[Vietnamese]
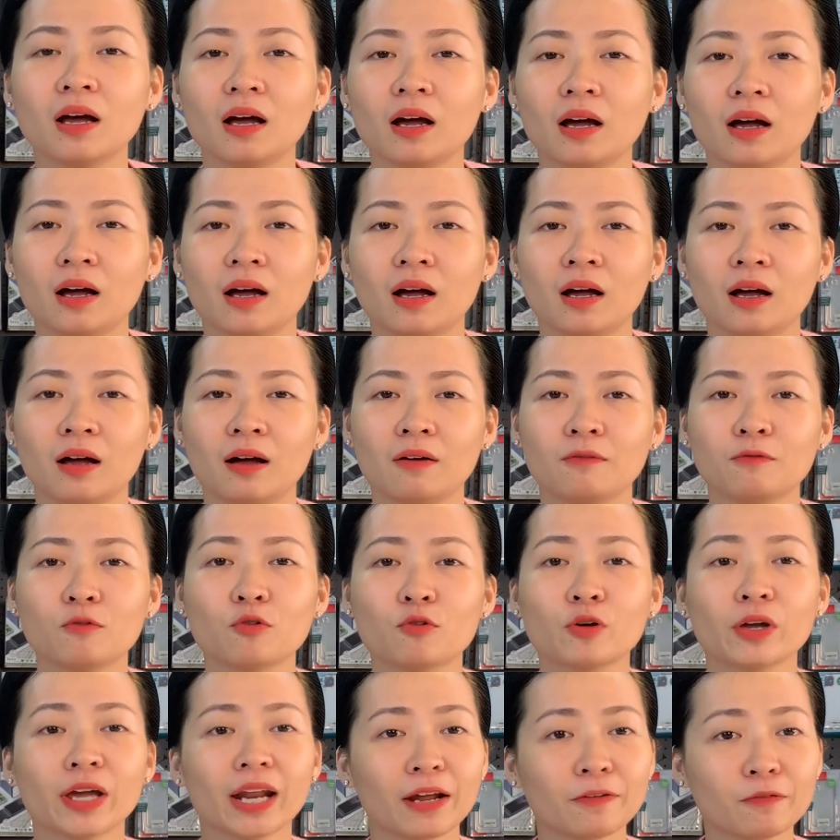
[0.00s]
uh, phụ
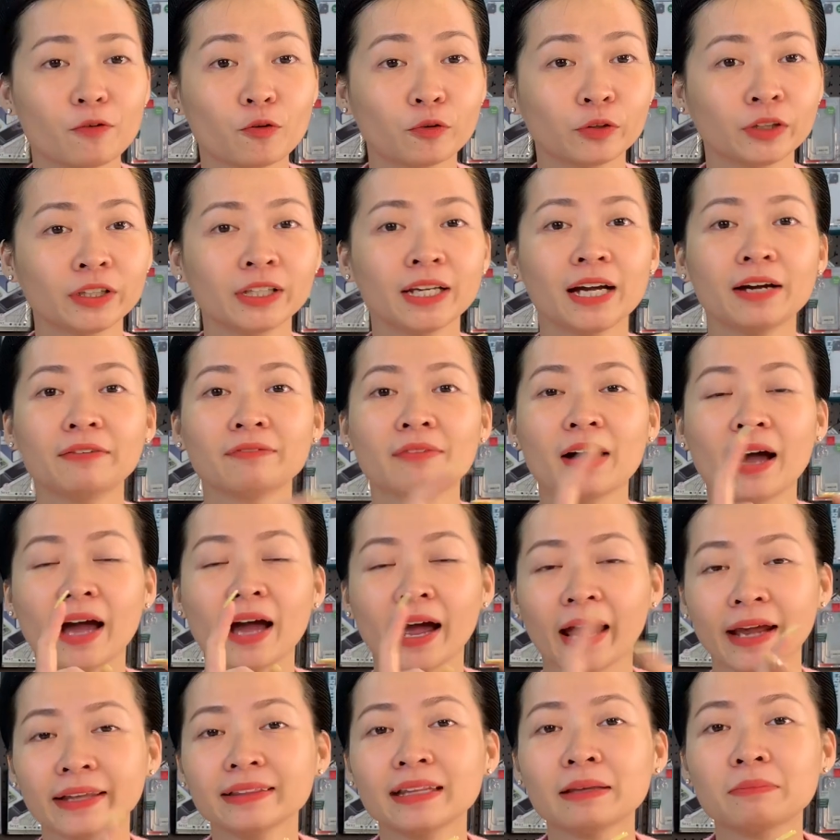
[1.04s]
kiện iPhone đấy nhá và
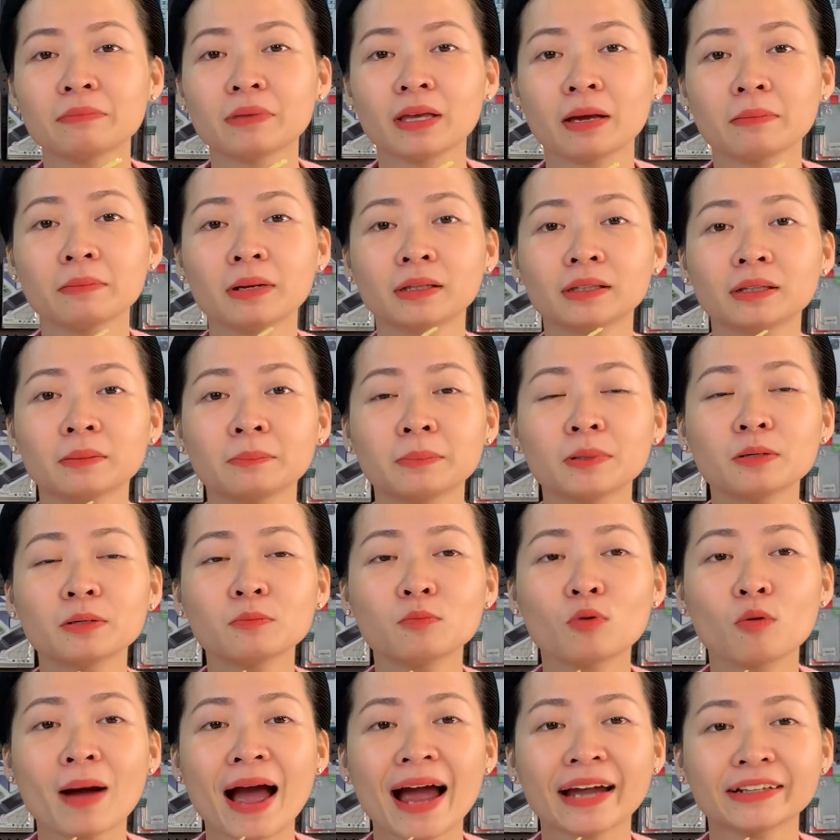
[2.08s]
hãy tìm kiếm là tâm đức
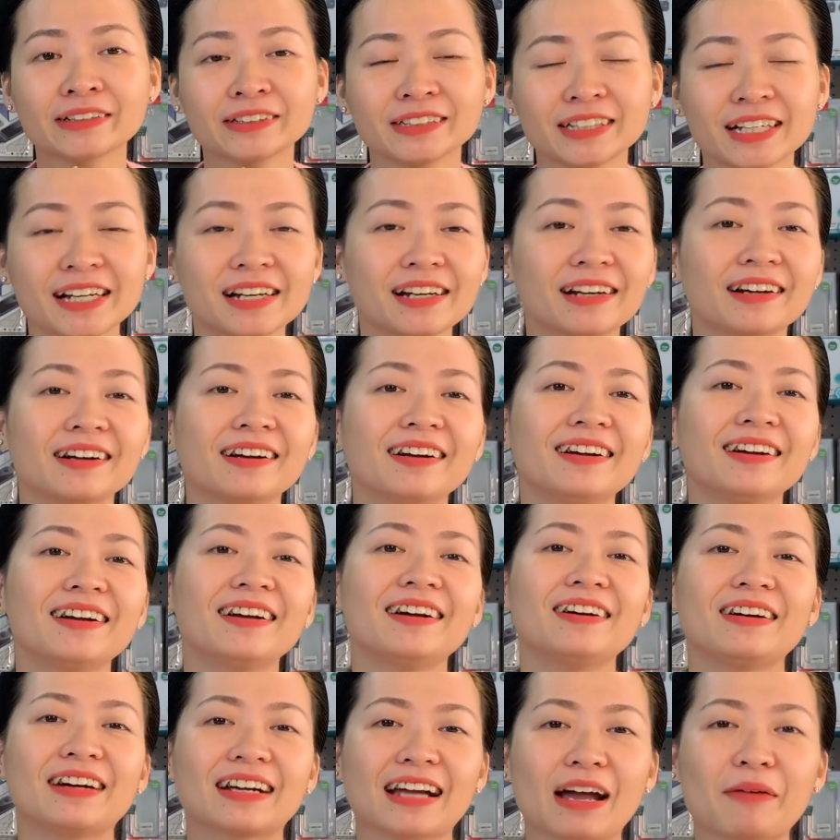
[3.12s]
mobile nhá
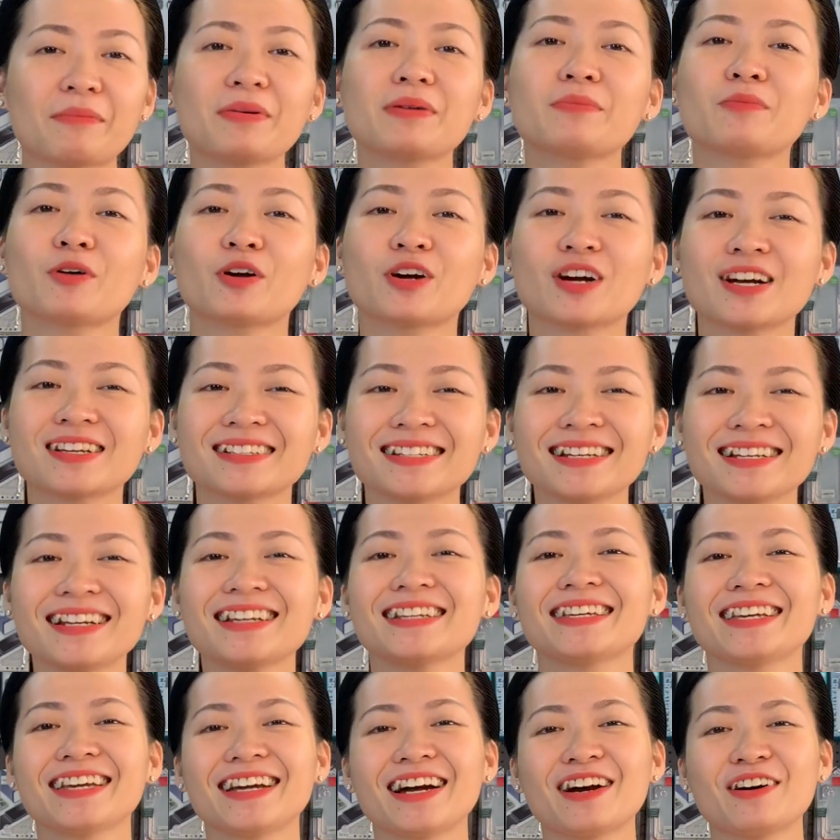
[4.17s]
cảm ơn mọi người rất là
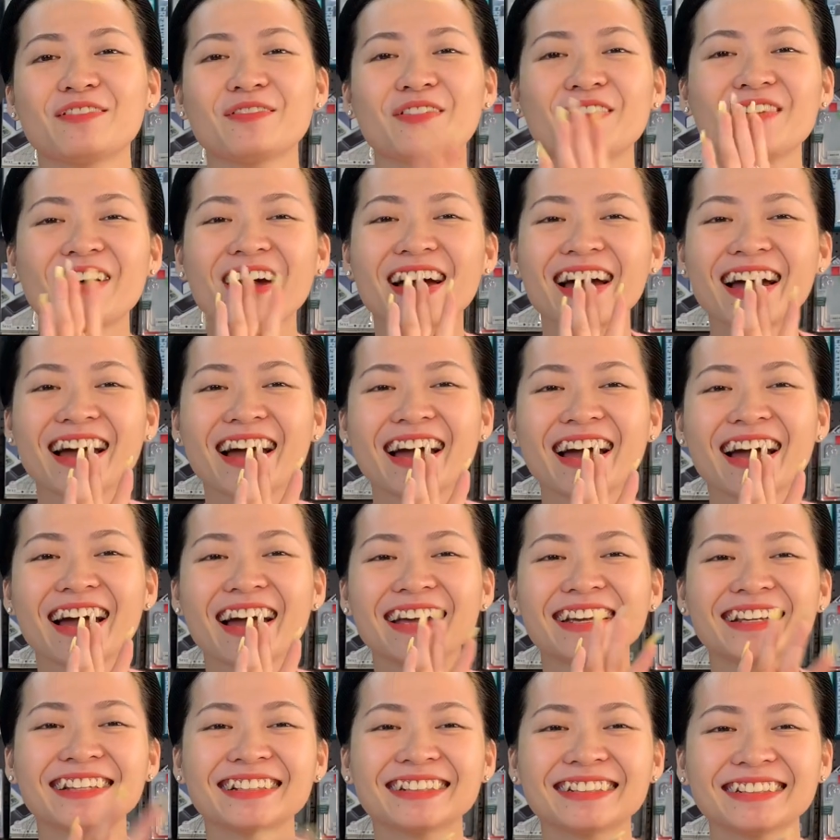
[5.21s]
nhiều bye
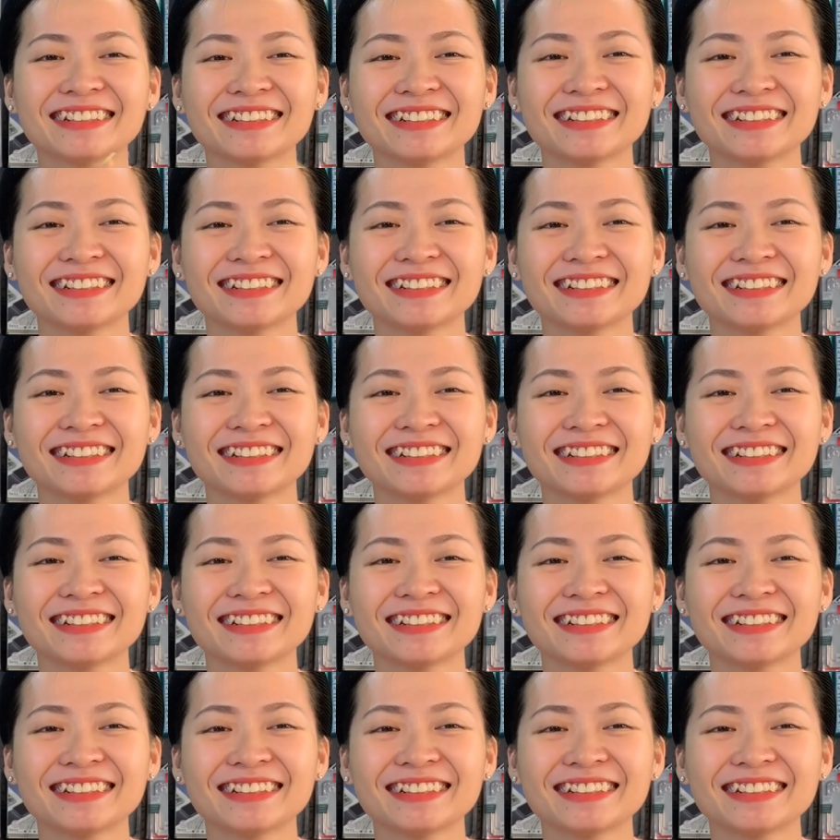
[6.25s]
bye